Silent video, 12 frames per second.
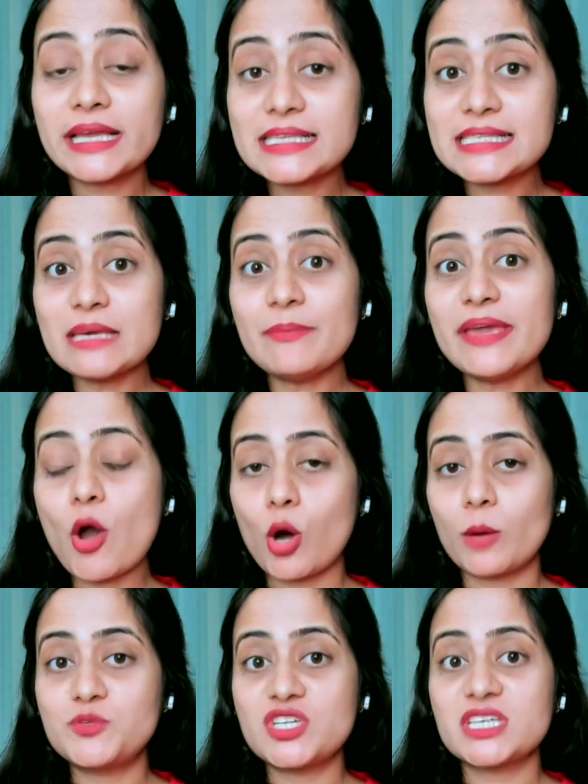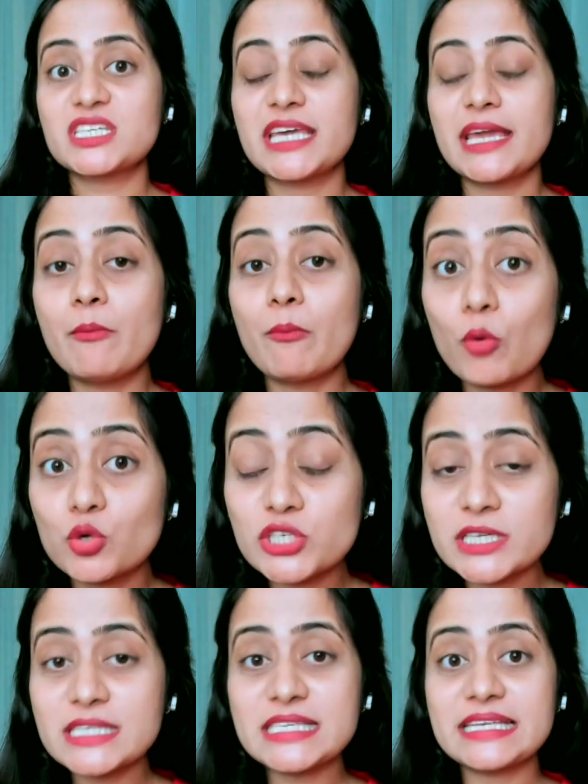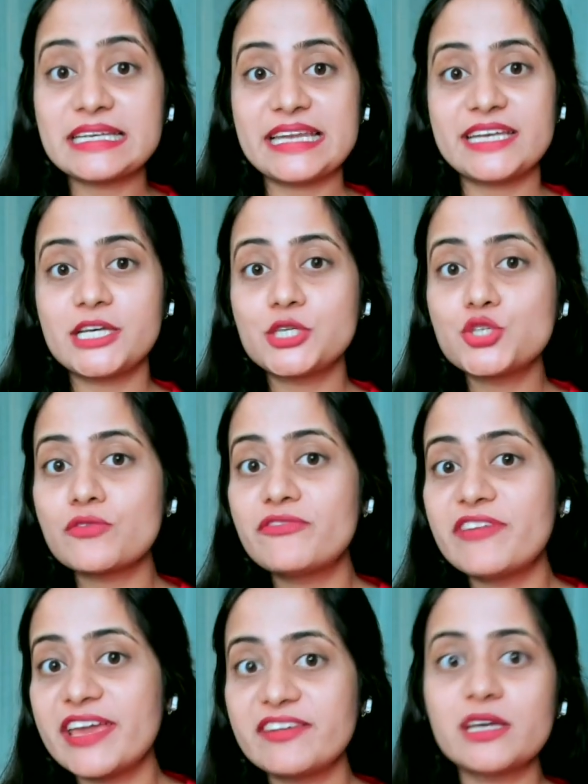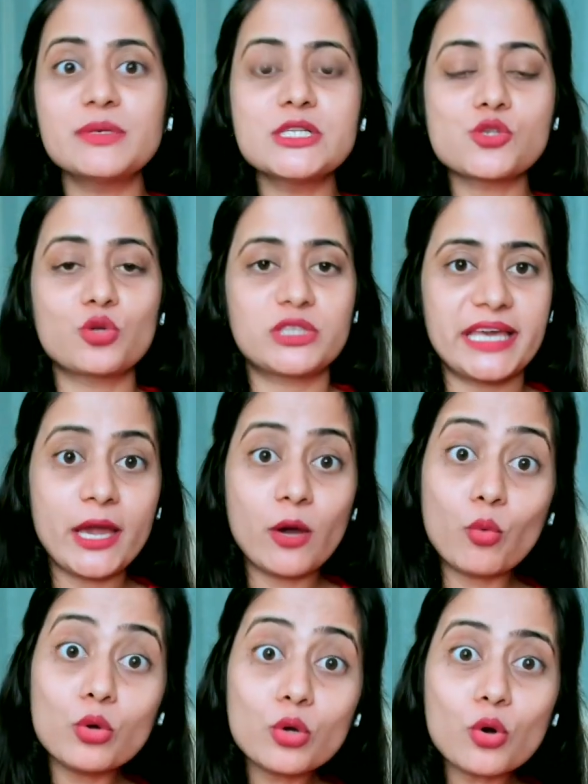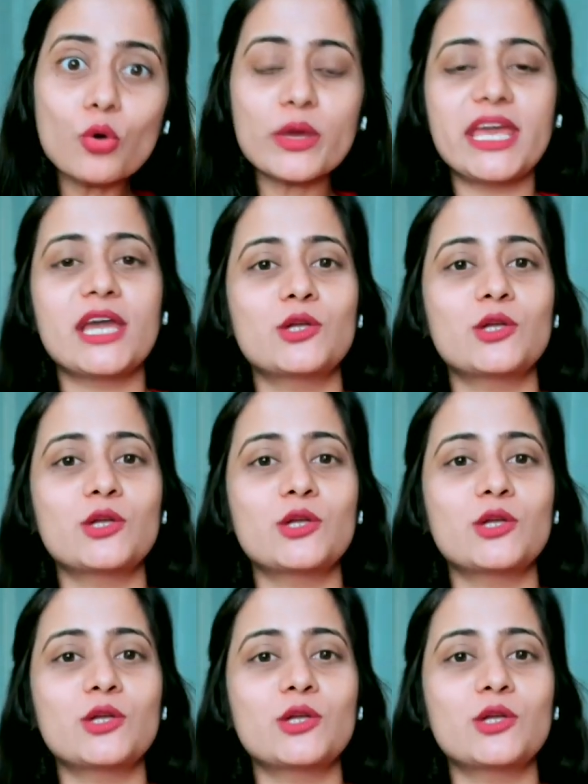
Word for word: किसी भी ऑब्जेक्ट के मोशन से रिलेटेड जो वेरिएबल्स होते हैं उनको एक